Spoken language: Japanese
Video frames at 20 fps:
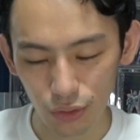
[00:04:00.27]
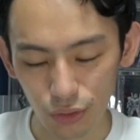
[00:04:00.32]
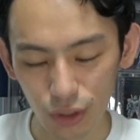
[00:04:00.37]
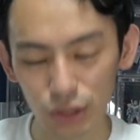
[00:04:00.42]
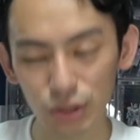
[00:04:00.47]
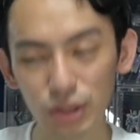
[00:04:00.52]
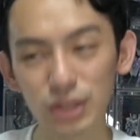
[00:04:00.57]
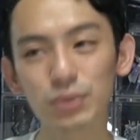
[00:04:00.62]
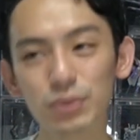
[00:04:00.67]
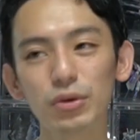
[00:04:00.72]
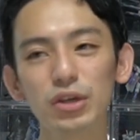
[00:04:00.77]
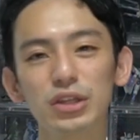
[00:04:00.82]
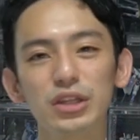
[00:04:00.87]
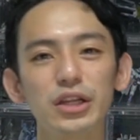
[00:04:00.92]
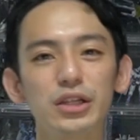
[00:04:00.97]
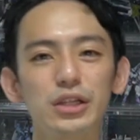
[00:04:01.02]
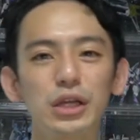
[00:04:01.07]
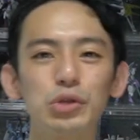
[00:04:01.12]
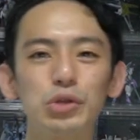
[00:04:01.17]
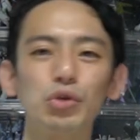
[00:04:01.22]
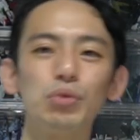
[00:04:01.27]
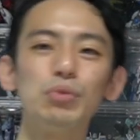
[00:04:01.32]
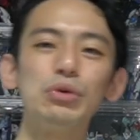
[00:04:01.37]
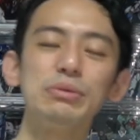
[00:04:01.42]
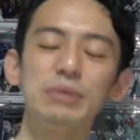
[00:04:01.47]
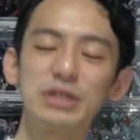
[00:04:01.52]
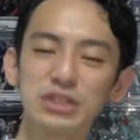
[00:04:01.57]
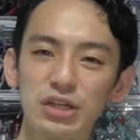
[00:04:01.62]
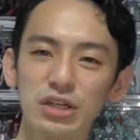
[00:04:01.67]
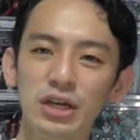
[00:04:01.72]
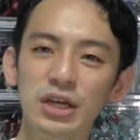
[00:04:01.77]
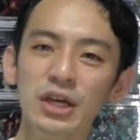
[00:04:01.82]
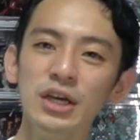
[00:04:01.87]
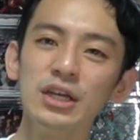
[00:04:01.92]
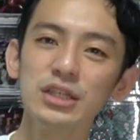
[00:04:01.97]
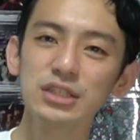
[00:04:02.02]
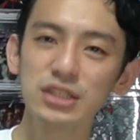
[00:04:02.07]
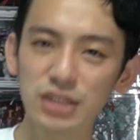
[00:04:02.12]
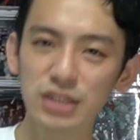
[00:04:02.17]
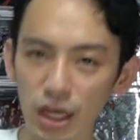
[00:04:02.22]
動画とかでも言っていきたいと思います。
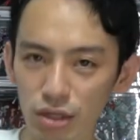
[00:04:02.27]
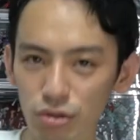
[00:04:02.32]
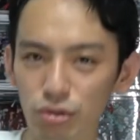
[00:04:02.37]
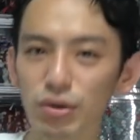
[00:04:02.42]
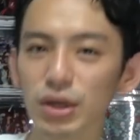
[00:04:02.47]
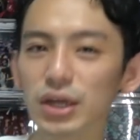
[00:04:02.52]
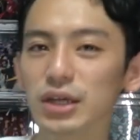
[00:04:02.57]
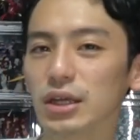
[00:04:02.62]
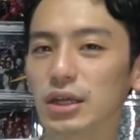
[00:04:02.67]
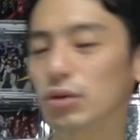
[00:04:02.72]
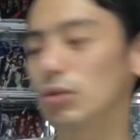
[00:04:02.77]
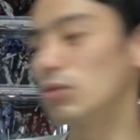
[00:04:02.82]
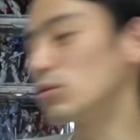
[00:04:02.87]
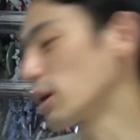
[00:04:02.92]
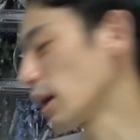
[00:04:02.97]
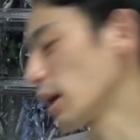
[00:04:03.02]
さあというわけで今